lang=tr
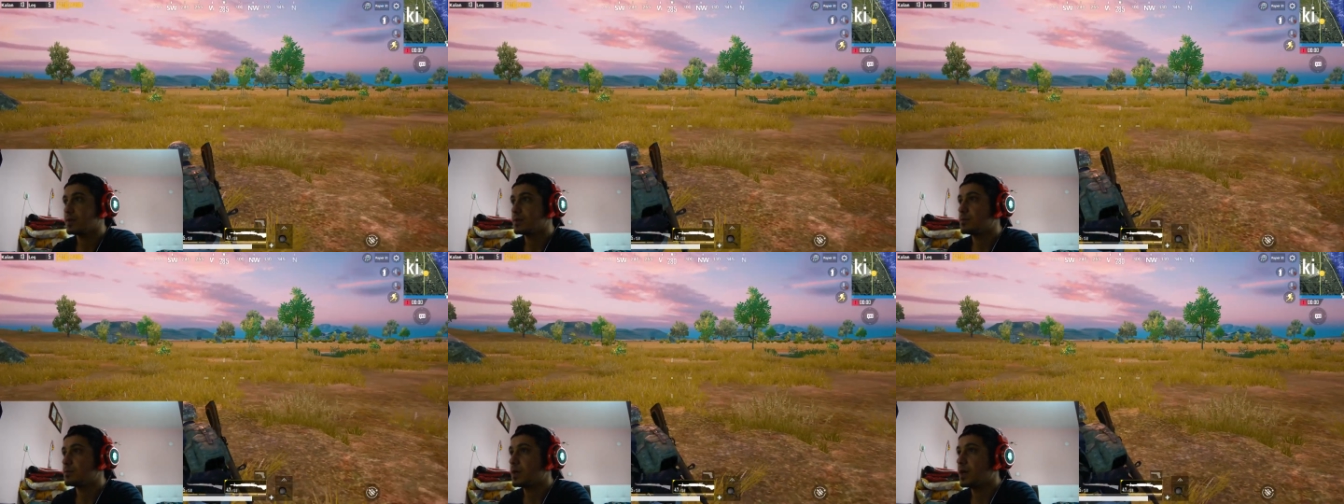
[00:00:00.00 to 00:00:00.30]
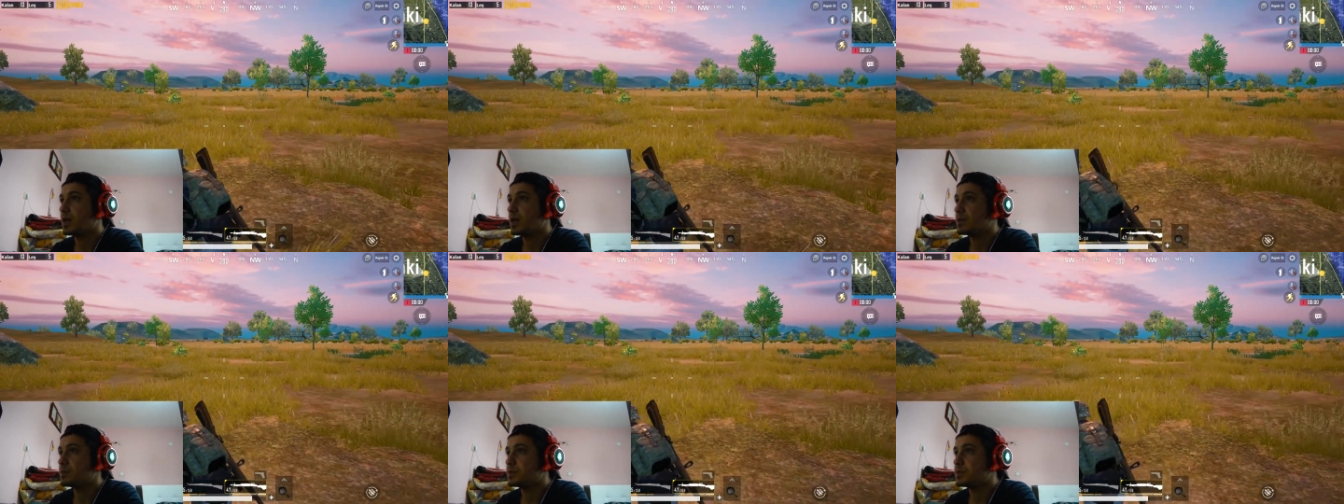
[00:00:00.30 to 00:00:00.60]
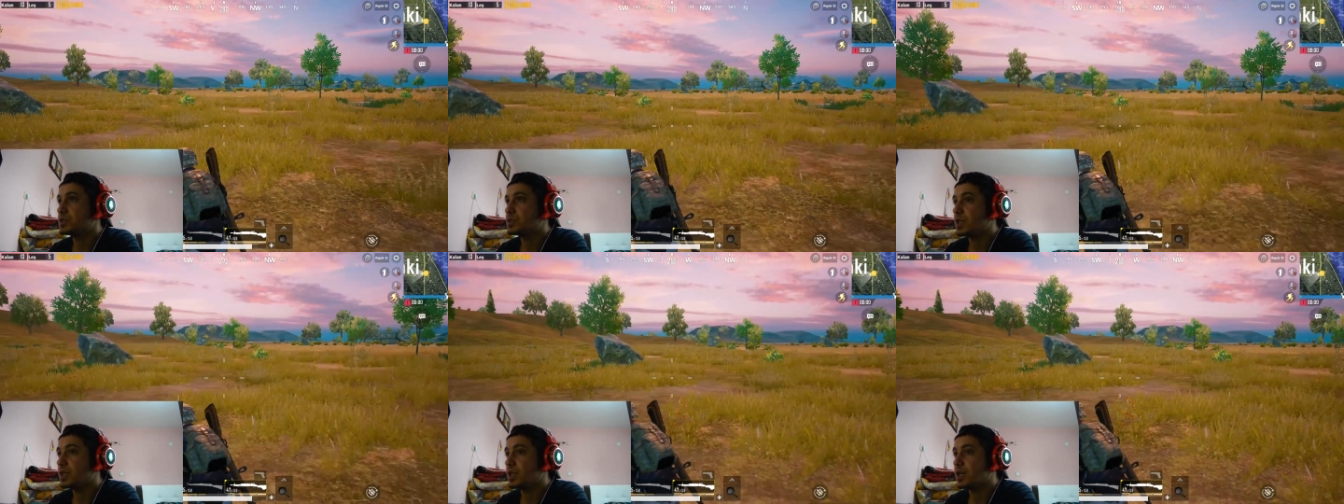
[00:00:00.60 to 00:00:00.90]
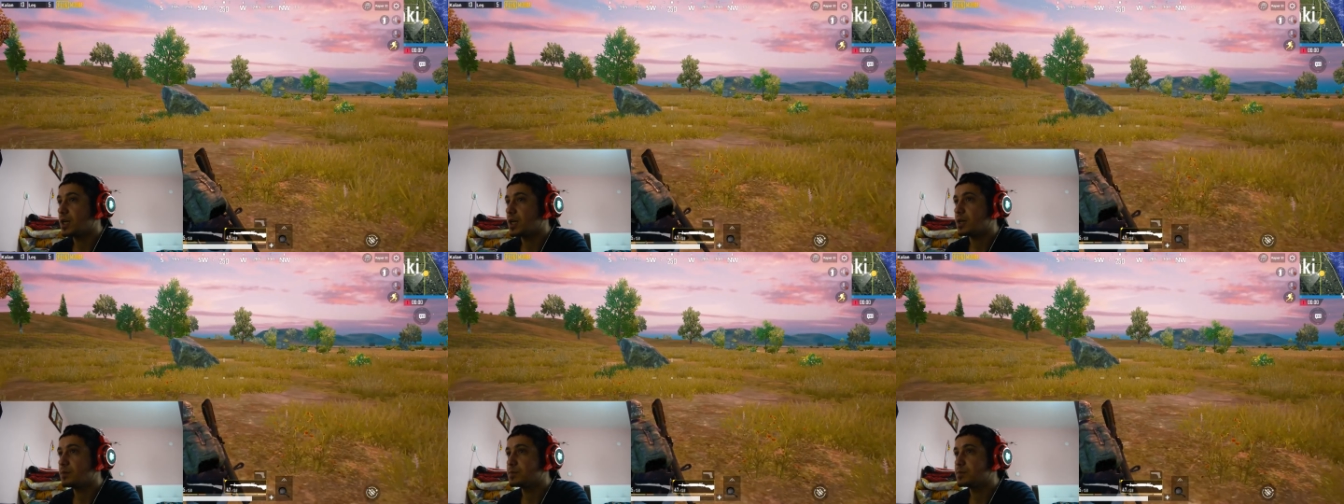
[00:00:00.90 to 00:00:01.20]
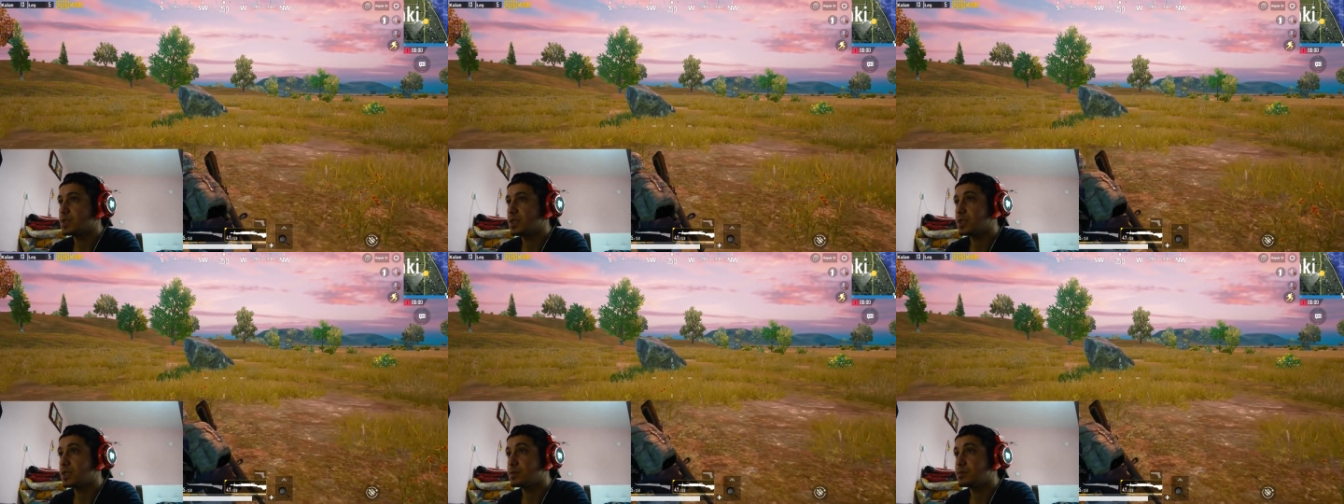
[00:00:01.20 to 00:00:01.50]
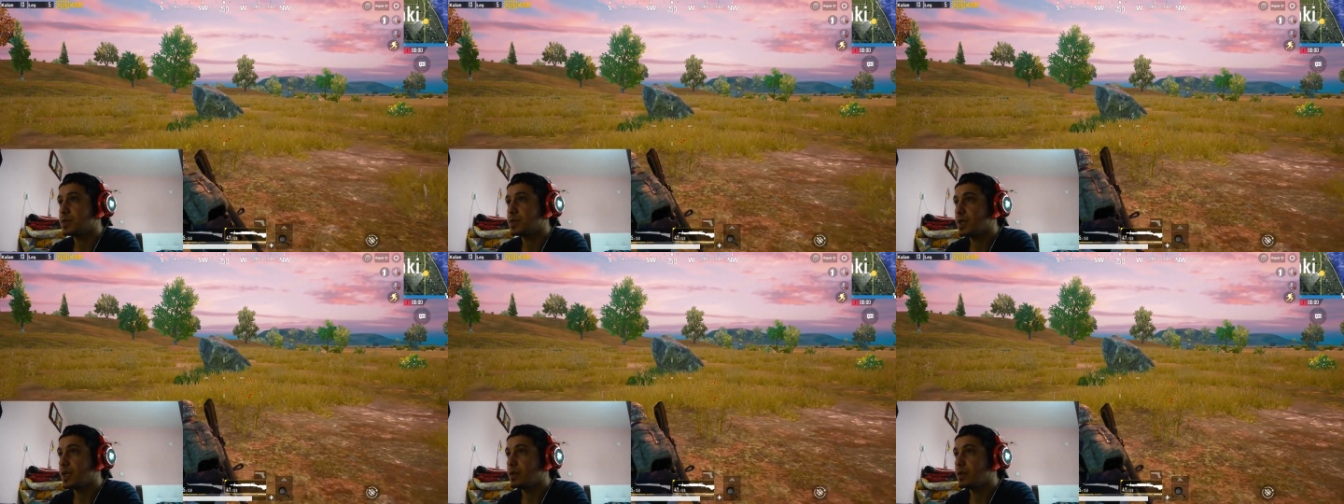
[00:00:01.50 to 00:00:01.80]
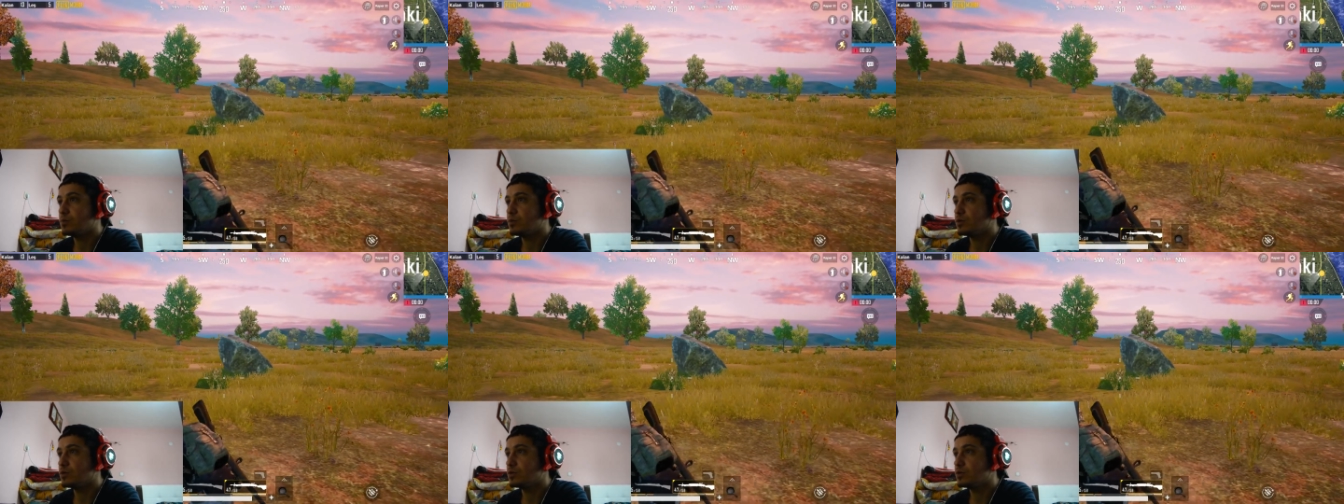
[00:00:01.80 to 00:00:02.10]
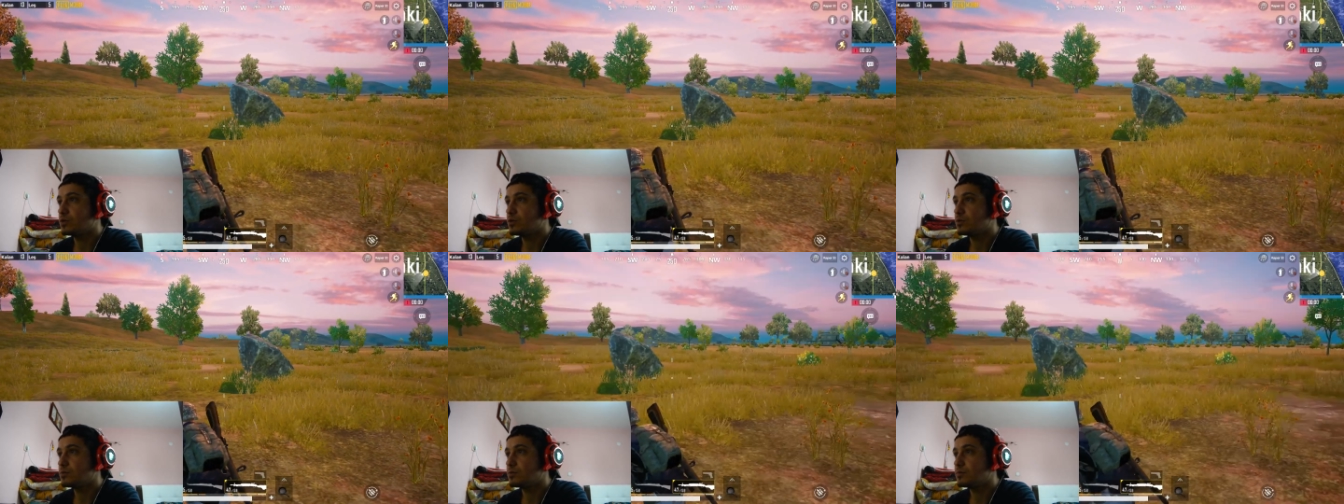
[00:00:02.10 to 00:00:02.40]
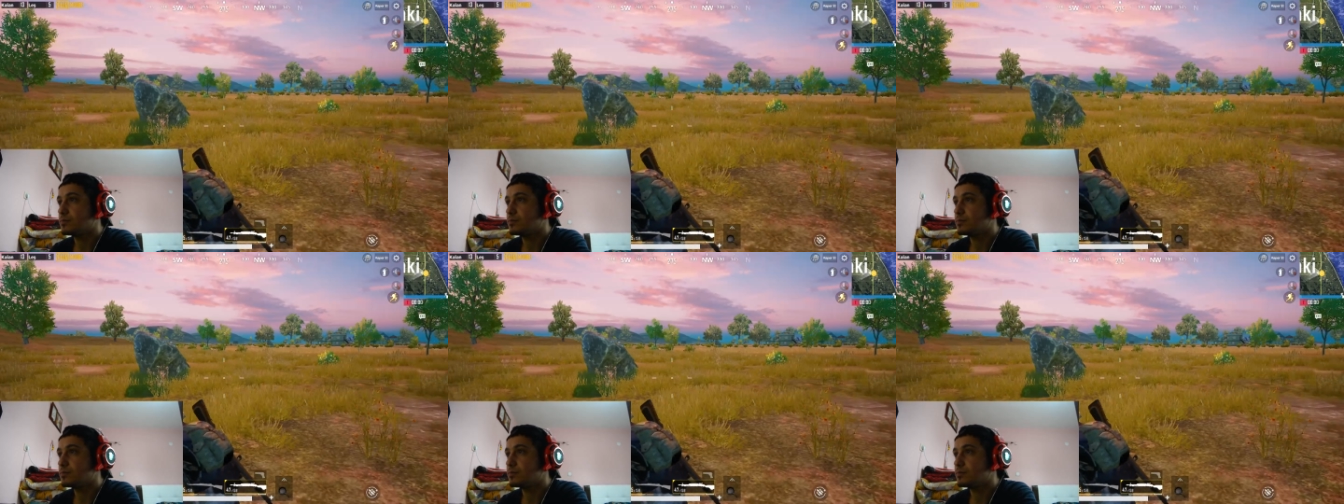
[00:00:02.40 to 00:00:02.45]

Bakalım inşallah arkamızdan kimse gelmiyordur.